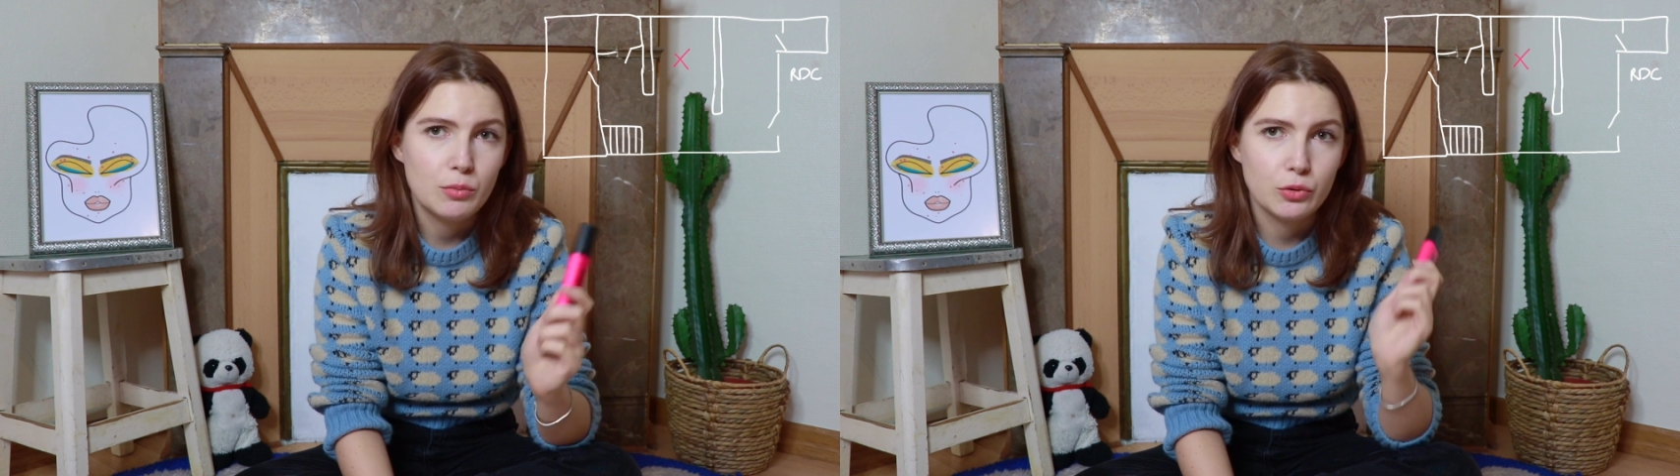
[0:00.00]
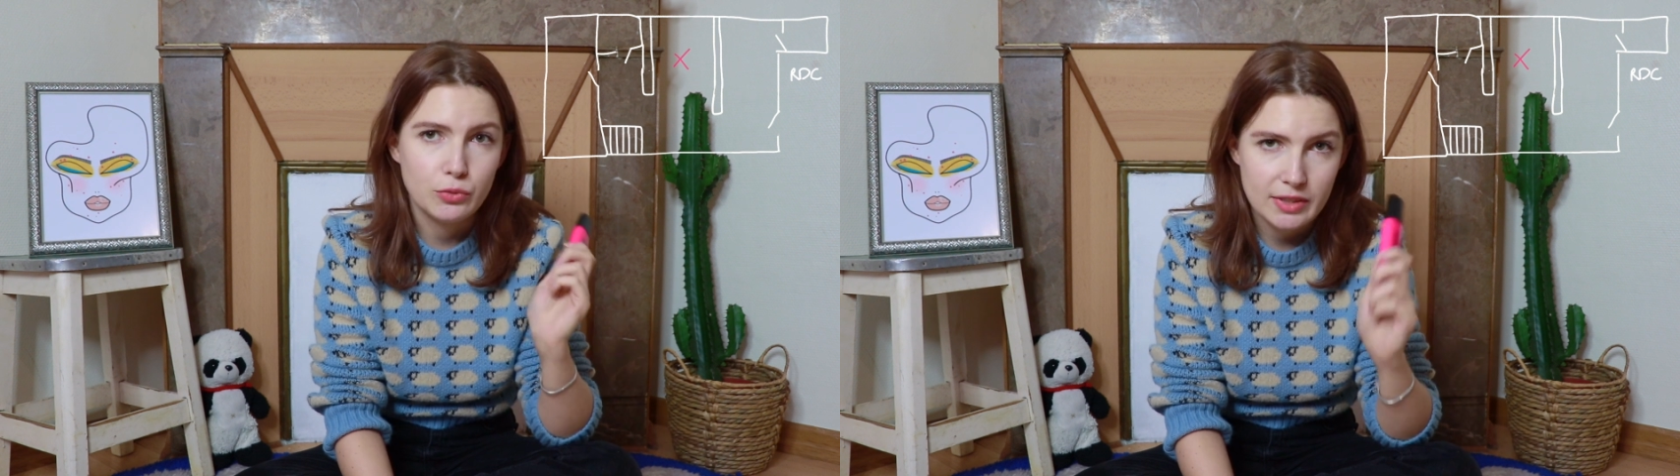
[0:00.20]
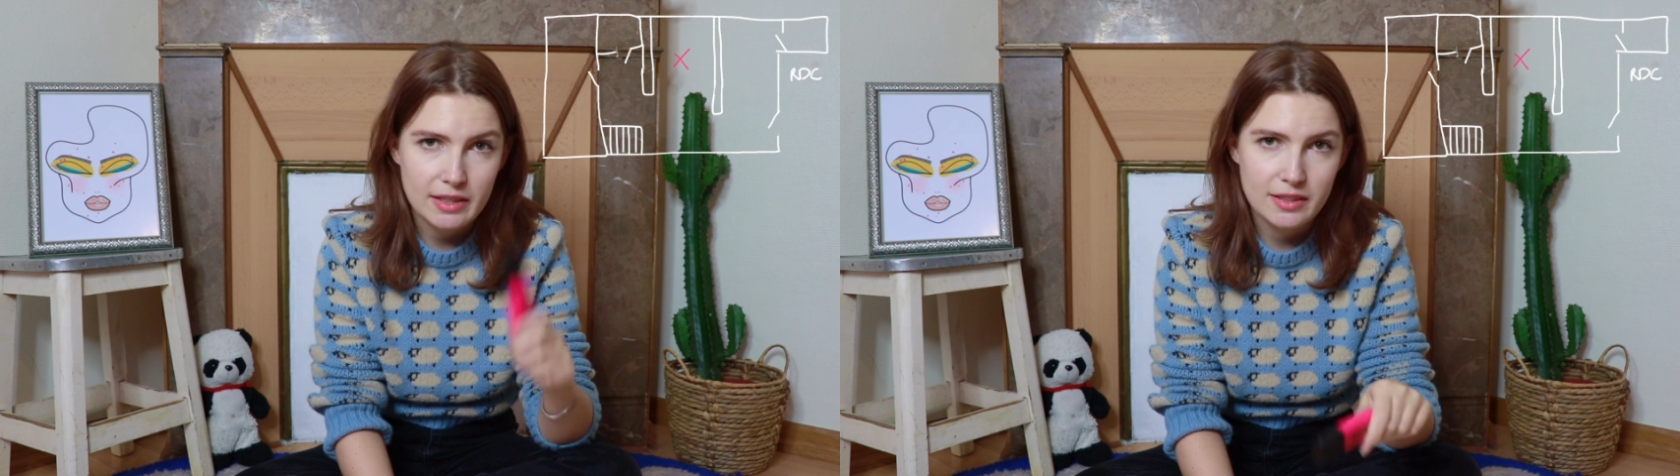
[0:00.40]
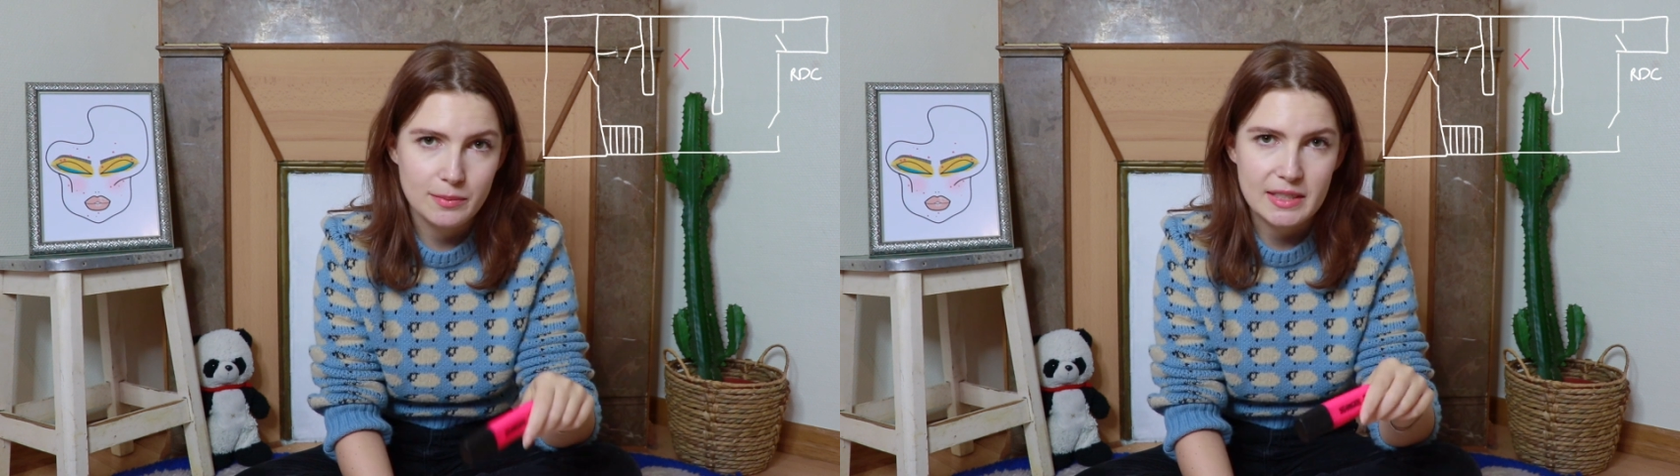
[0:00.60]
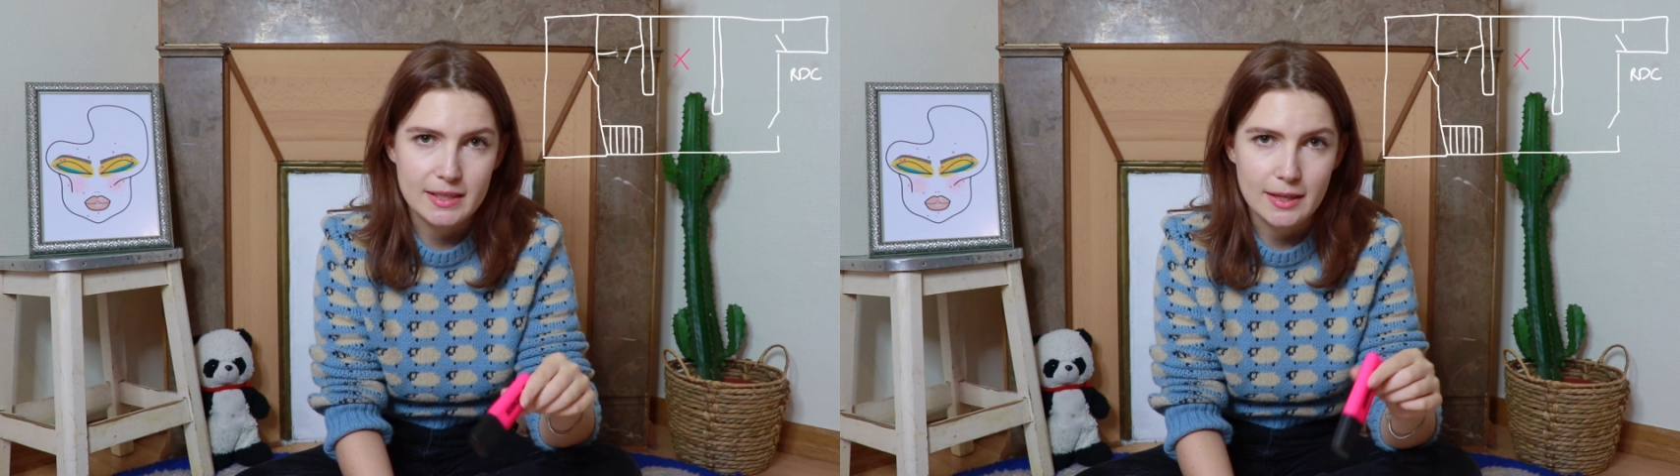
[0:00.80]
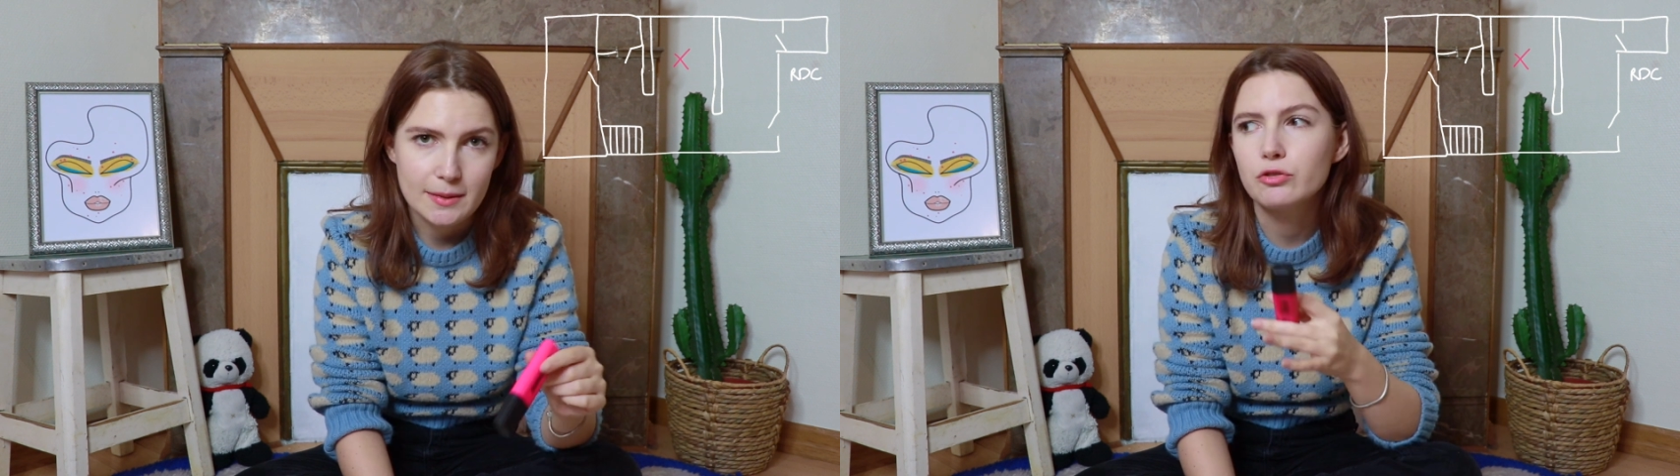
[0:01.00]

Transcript: pour tout cet espace là.